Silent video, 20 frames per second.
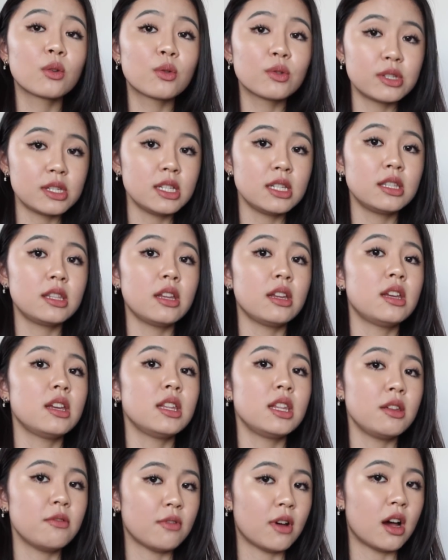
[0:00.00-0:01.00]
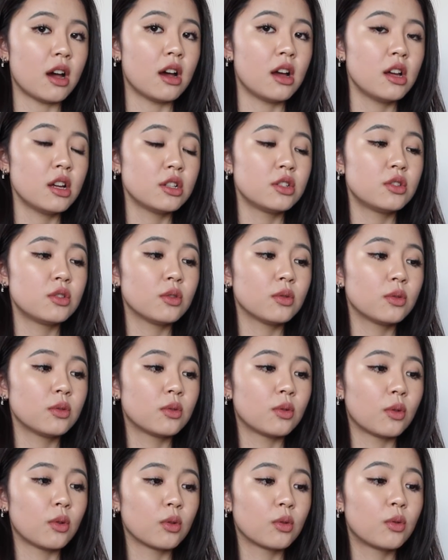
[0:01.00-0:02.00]
個人的にはちょっ
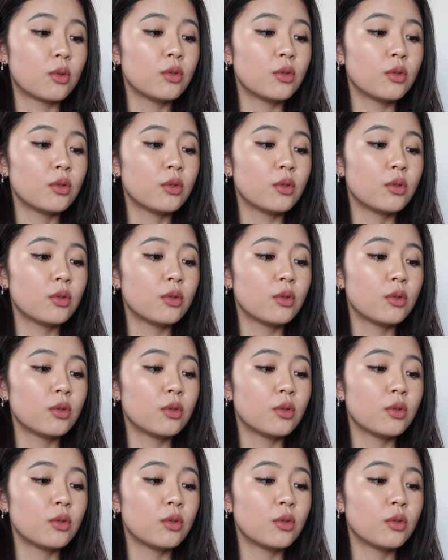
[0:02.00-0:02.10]
と